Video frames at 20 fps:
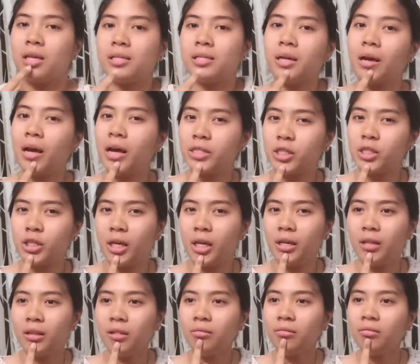Sa
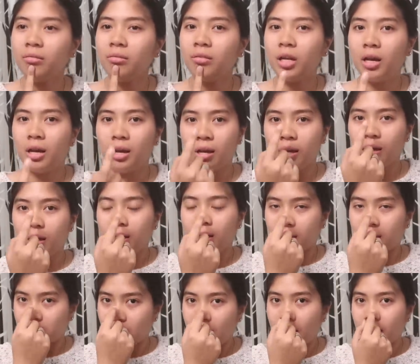chin,
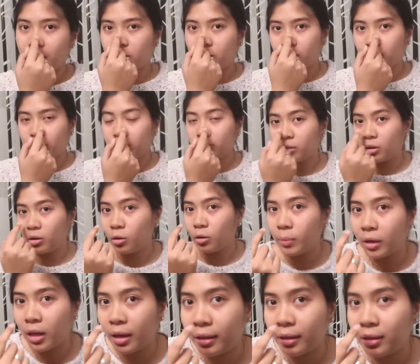sa nose
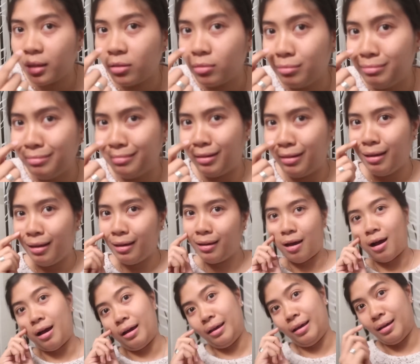ko, kung makikita niyo. Ay,
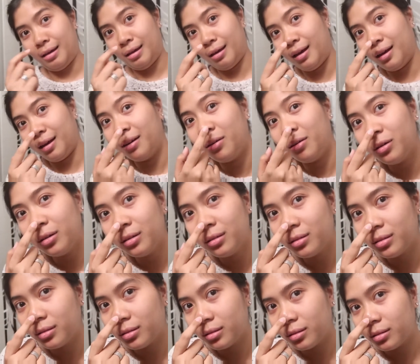nakaya
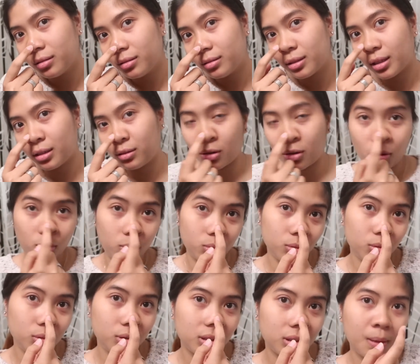sa
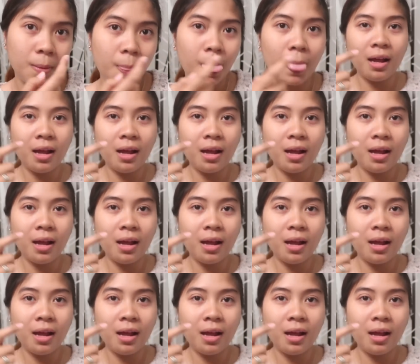nose,